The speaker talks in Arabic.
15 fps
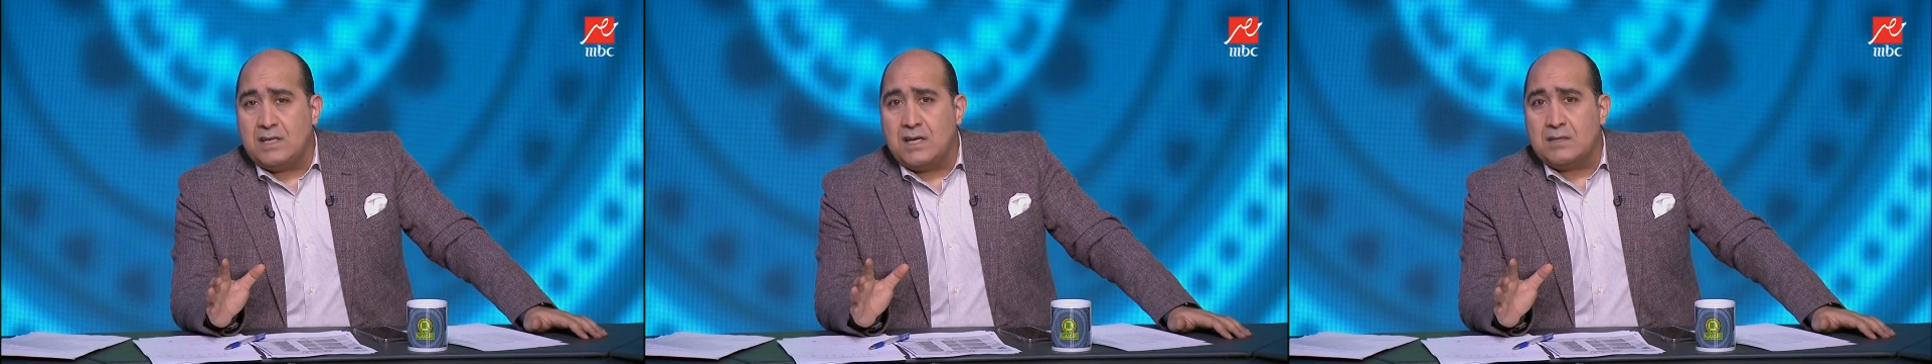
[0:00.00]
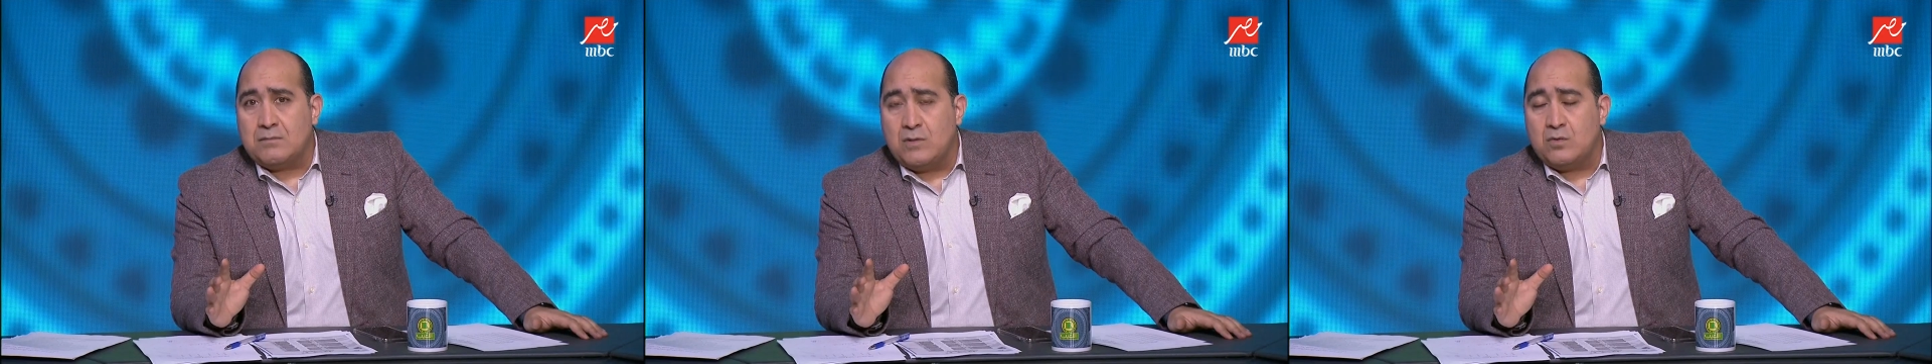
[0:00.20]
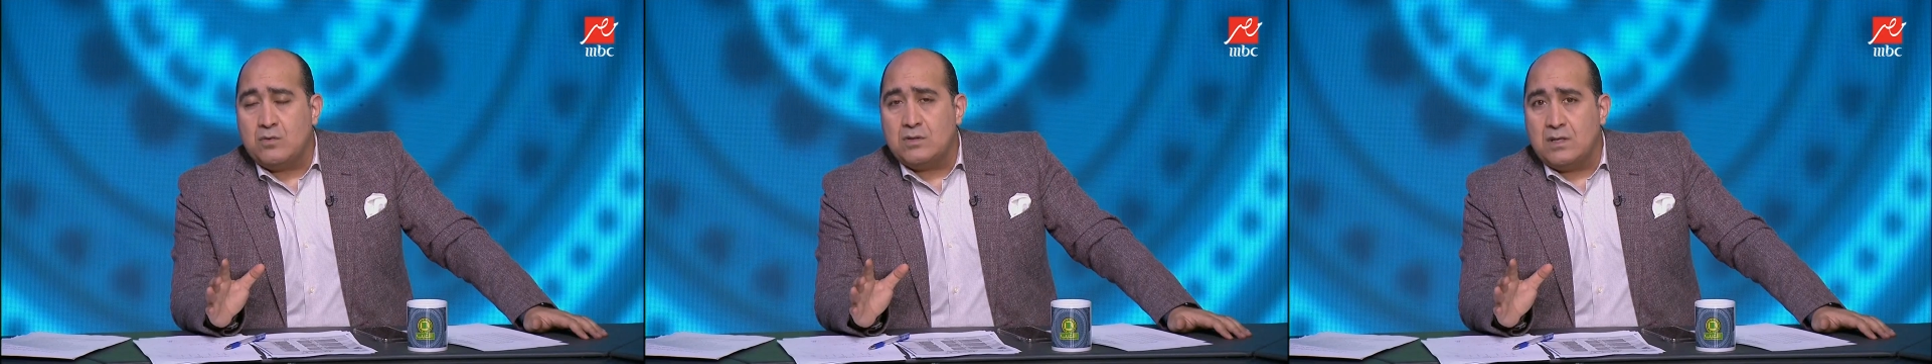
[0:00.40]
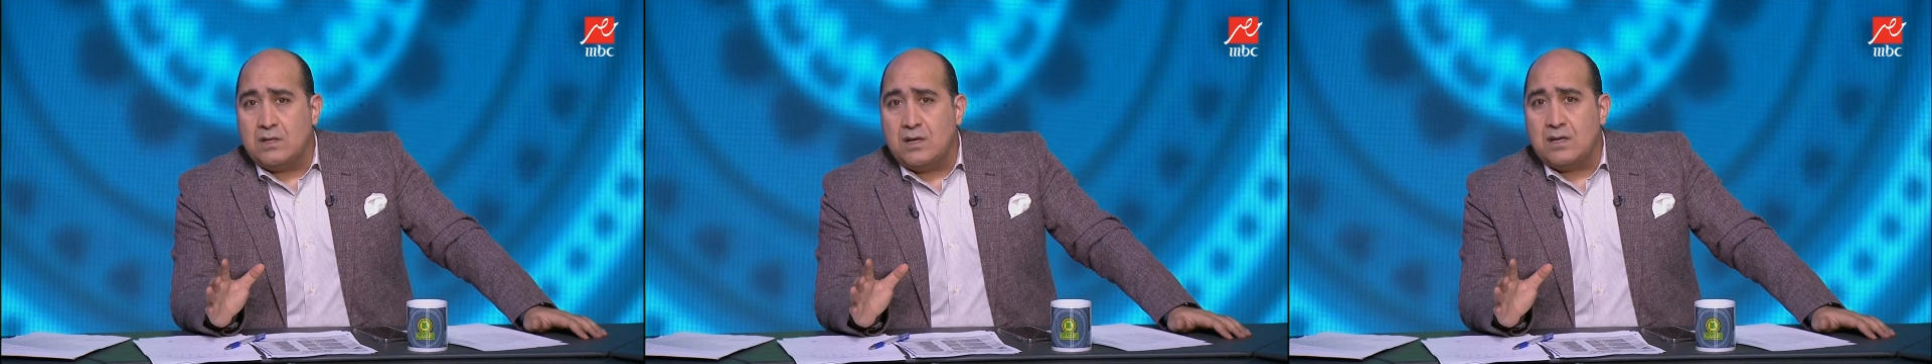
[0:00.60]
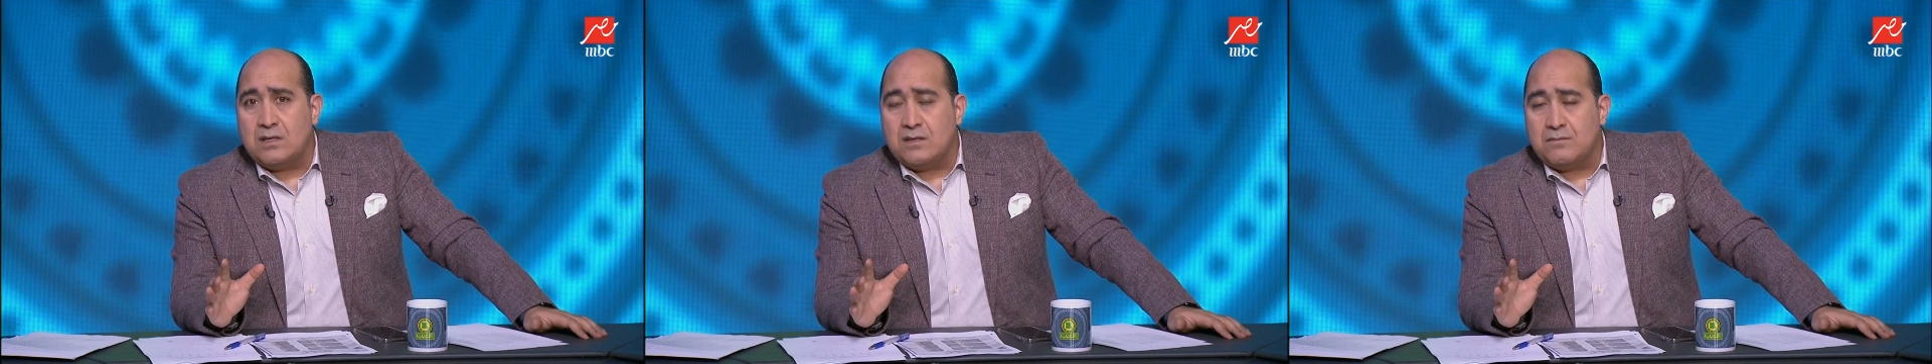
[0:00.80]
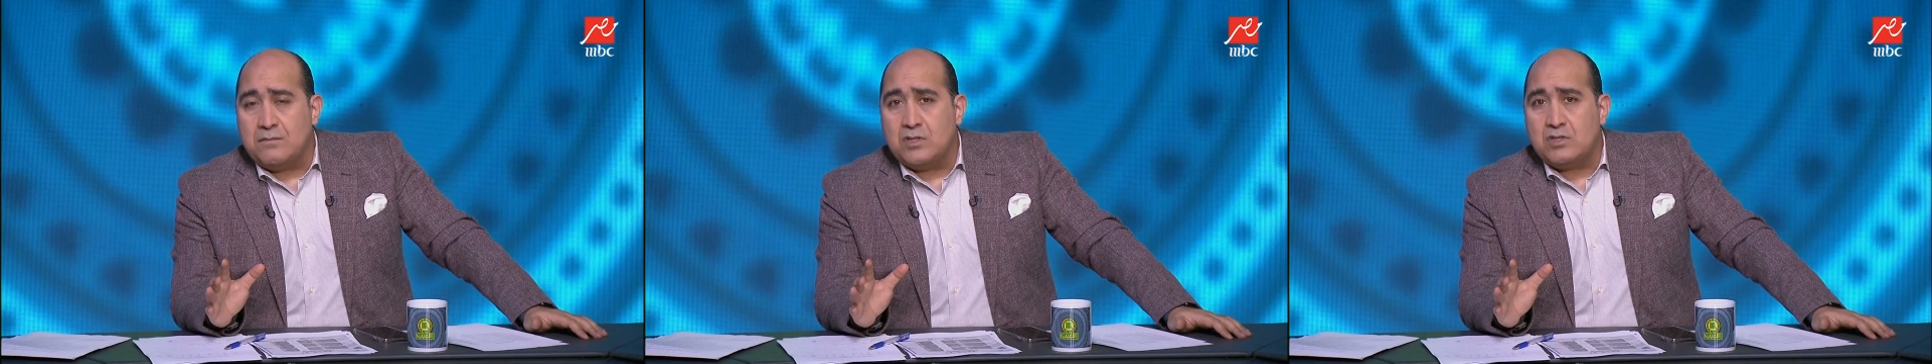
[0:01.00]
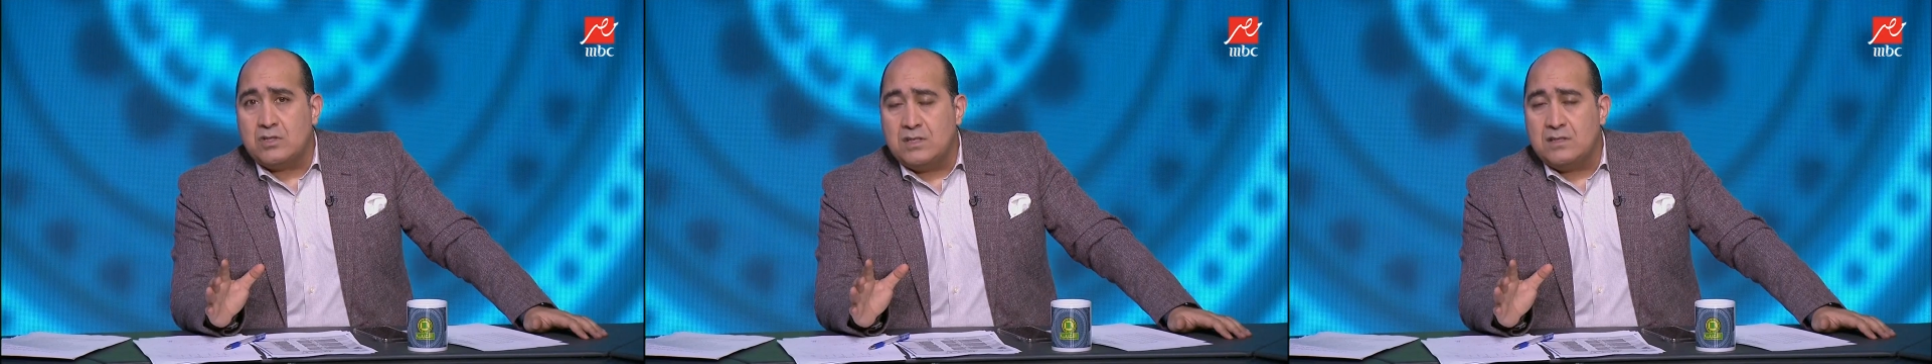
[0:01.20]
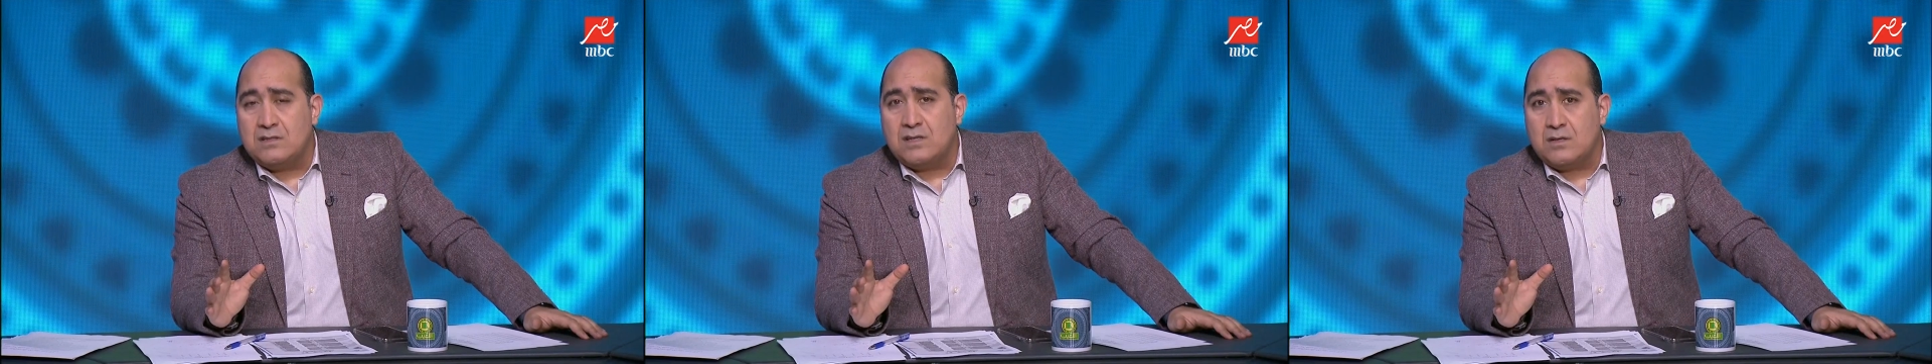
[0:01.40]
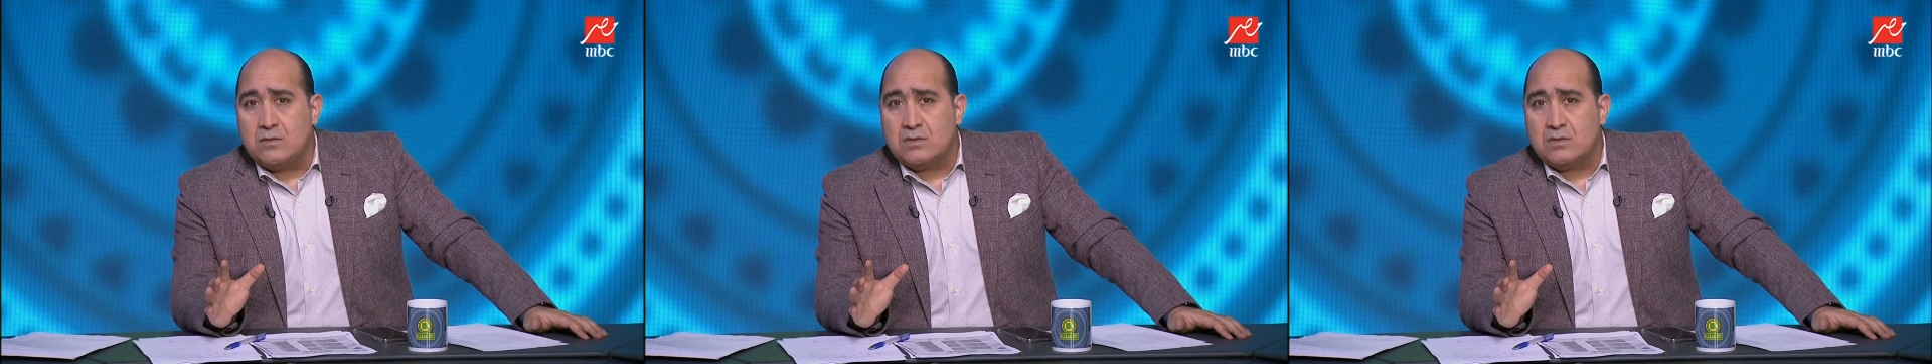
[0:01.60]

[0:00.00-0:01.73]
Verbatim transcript: كانت موجوده النهارده في ماتش الانتاج